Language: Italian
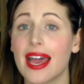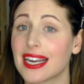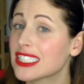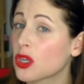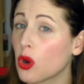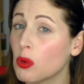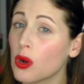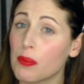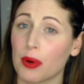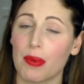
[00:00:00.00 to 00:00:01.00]
resta
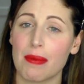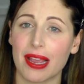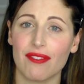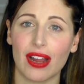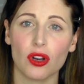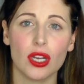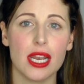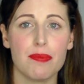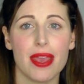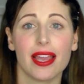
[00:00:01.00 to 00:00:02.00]
comunque il problema che vanno
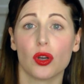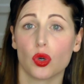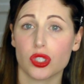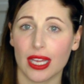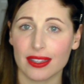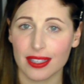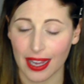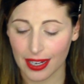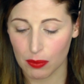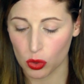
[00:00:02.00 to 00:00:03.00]
nelle pieghe nonostante
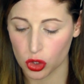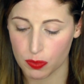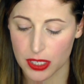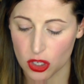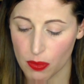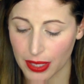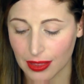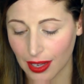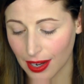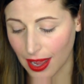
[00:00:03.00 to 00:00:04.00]
anche molto spesso io
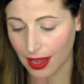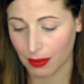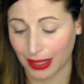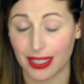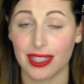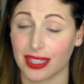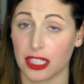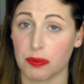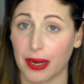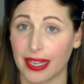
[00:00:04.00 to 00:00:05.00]
metta la matita
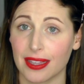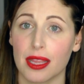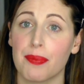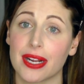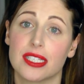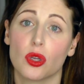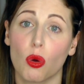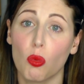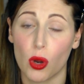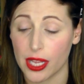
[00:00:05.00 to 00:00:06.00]
trasparente perché
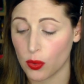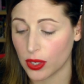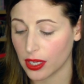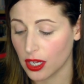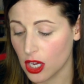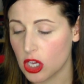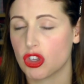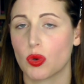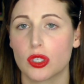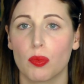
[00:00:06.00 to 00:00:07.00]
essendo comunque liquidi
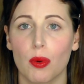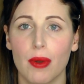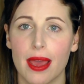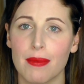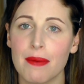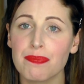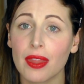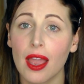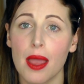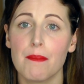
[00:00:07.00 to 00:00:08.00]
c'è questo problema
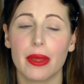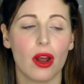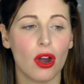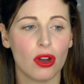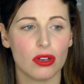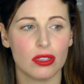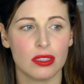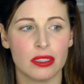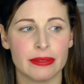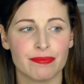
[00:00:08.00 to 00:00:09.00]
però
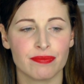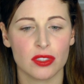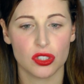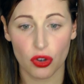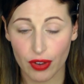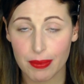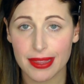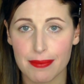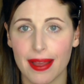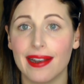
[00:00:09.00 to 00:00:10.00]
um, sono
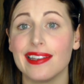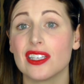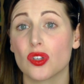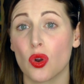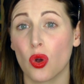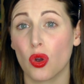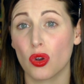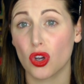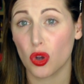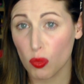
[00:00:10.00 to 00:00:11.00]
veramente belli
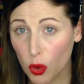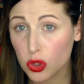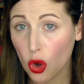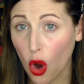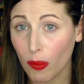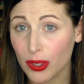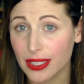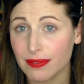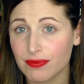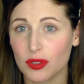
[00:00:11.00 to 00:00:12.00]
sono molto
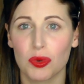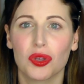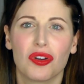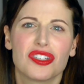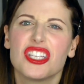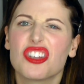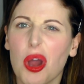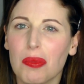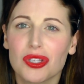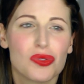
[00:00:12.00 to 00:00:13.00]
comodi, molto, si dice
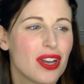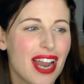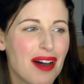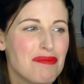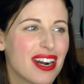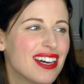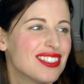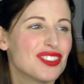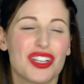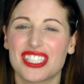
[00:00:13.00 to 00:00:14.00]
comodi sulle labbra,
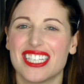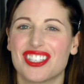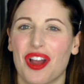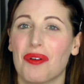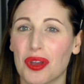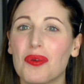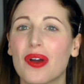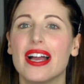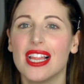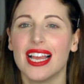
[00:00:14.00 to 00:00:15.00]
non so se si dice comodi,
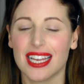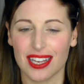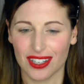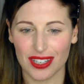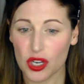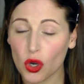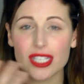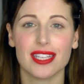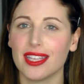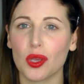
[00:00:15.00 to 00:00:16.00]
comunque eh, non
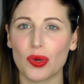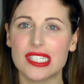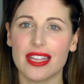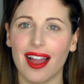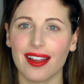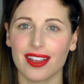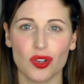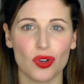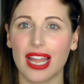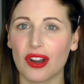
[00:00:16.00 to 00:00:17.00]
li sentite quasi
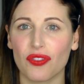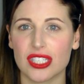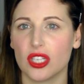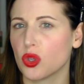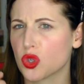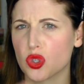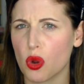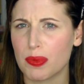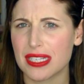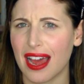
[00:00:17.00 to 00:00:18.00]
neanche, non danno fastidio, non
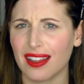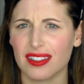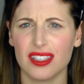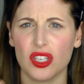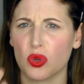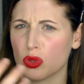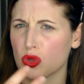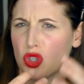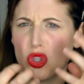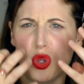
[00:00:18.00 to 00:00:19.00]
sono pesanti, non,
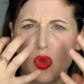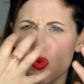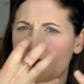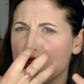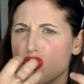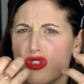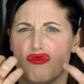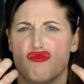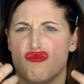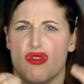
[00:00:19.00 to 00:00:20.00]
non sentite una cosa,
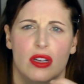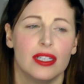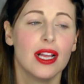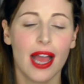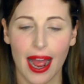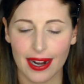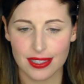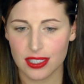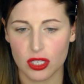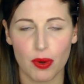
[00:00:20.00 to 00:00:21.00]

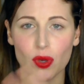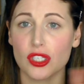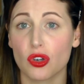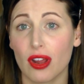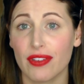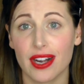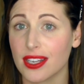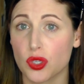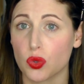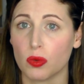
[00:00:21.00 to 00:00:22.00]
anzi sembra quasi non
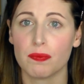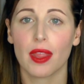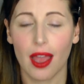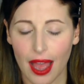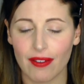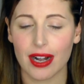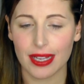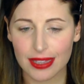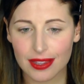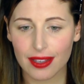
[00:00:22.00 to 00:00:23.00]
averli su, è
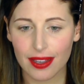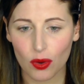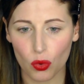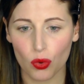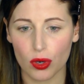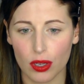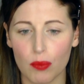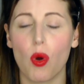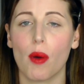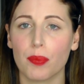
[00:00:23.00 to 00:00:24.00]
veramente
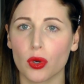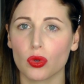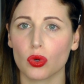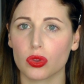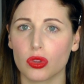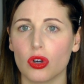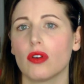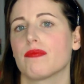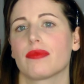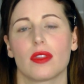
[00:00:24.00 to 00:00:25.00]
un buon
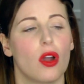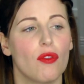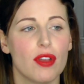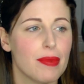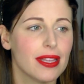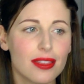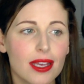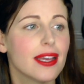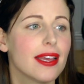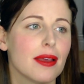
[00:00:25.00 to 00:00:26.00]
prodotto
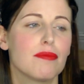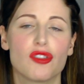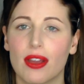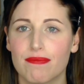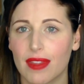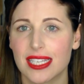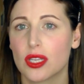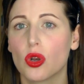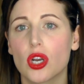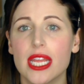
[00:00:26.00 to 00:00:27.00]
ovviamente, cioè,
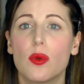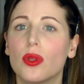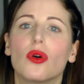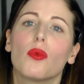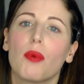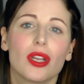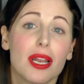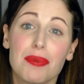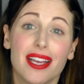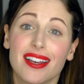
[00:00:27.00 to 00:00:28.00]
essendo liquido, un po'
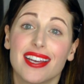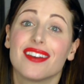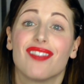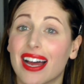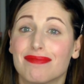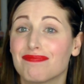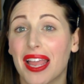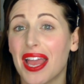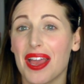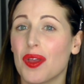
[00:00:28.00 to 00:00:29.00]
nelle pieghe va.
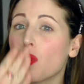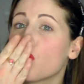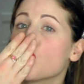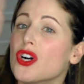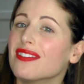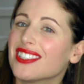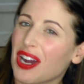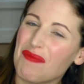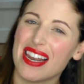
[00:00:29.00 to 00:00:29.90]
Ciao